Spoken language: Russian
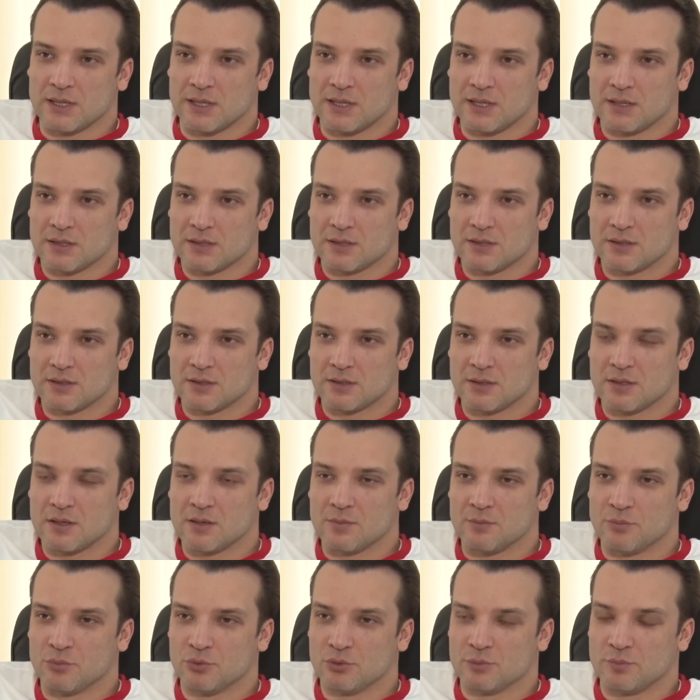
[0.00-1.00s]
лет,
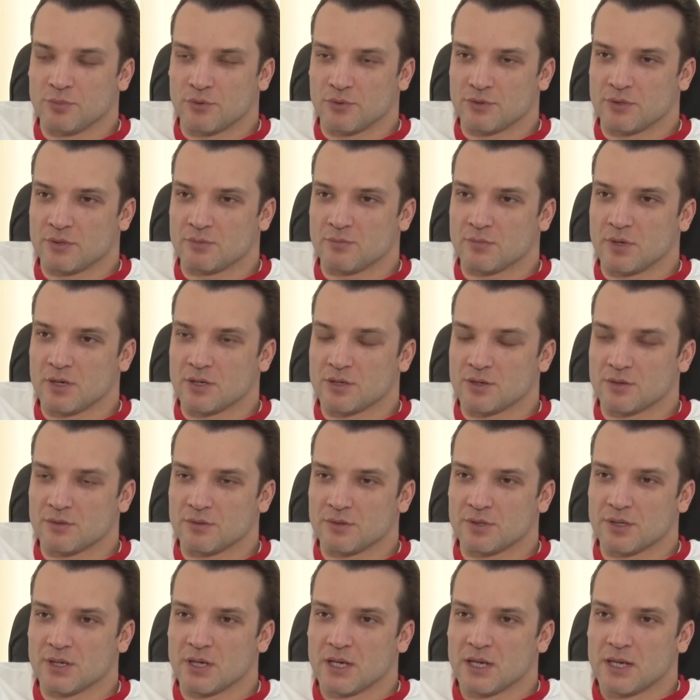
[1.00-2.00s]
а, путь пройден
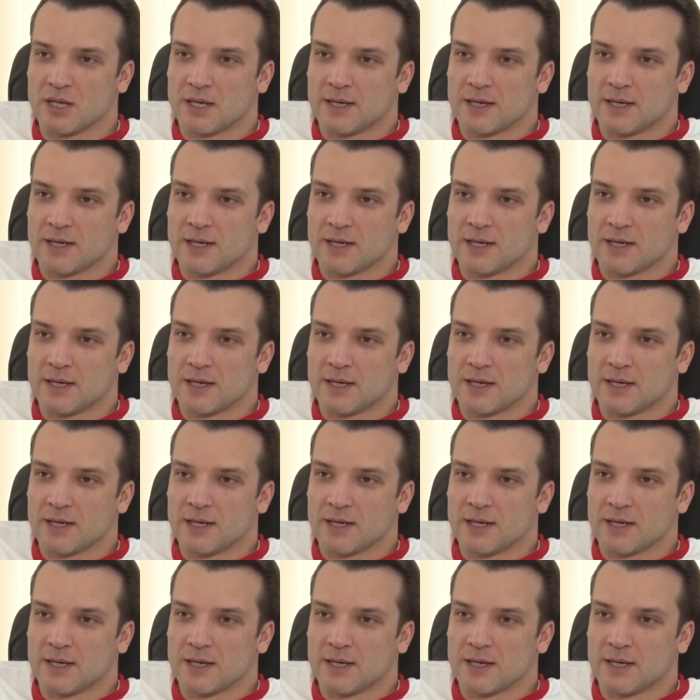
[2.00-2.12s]
большой.